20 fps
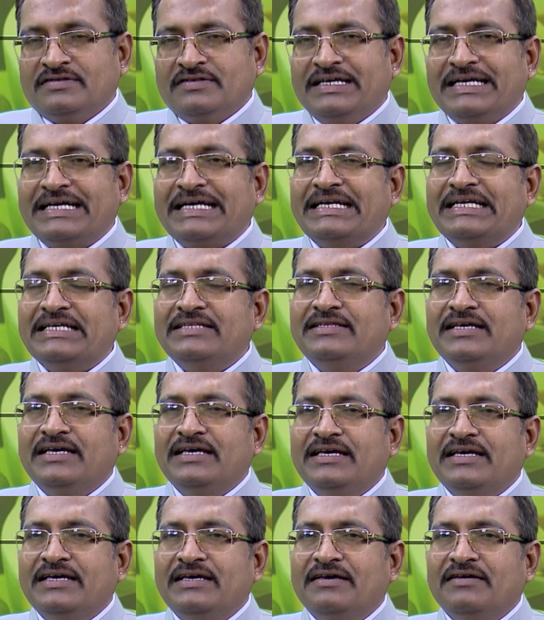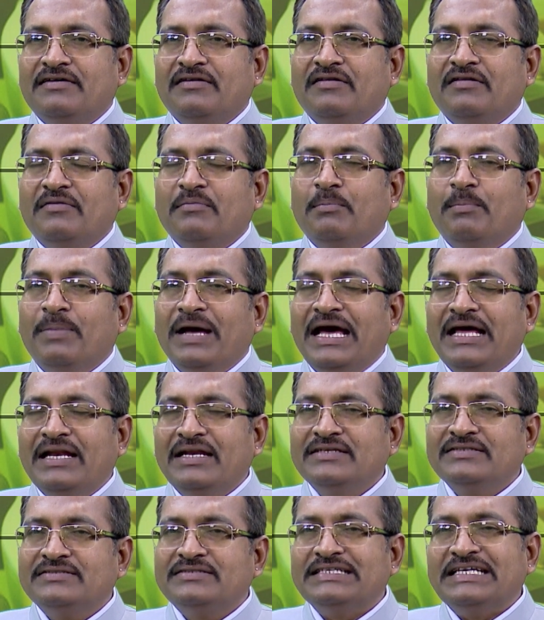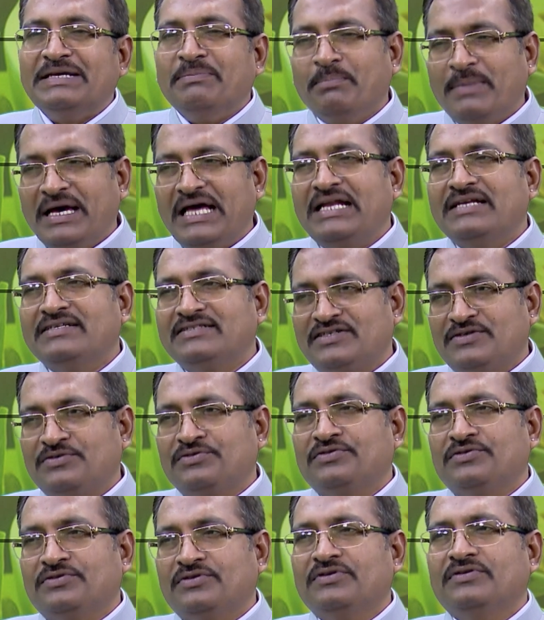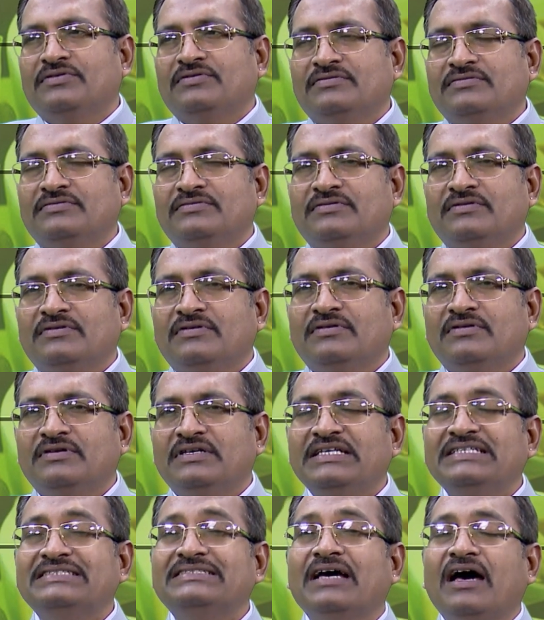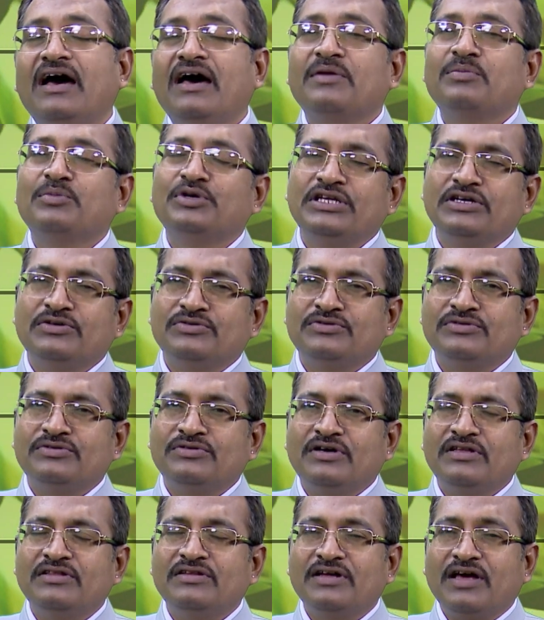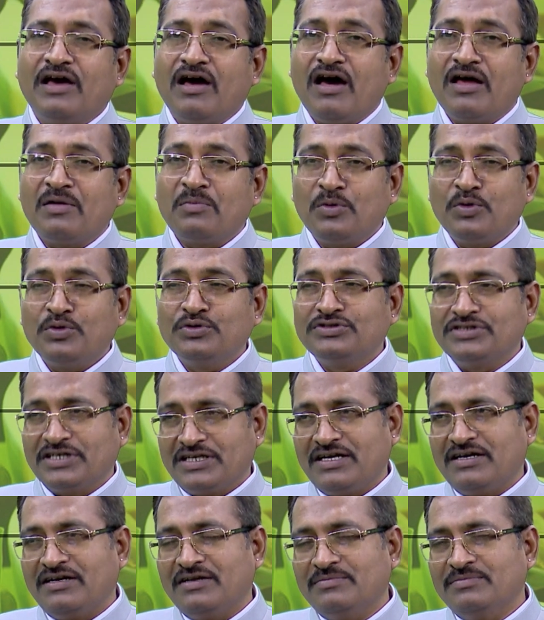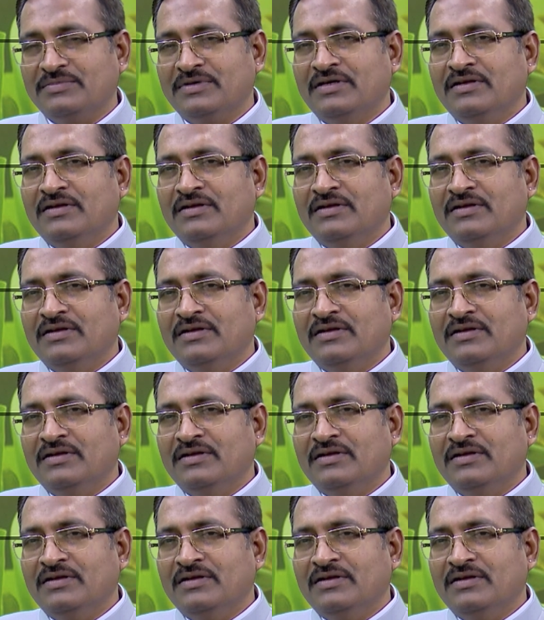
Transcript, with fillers: ఎక్కడైతే బ్యాలెన్స్ ఇంబ్యాలెన్స్ అవుతుందో డిస్హార్మోనీ అవుతుందో అందులో హార్మోన్స్ అని అన్నాం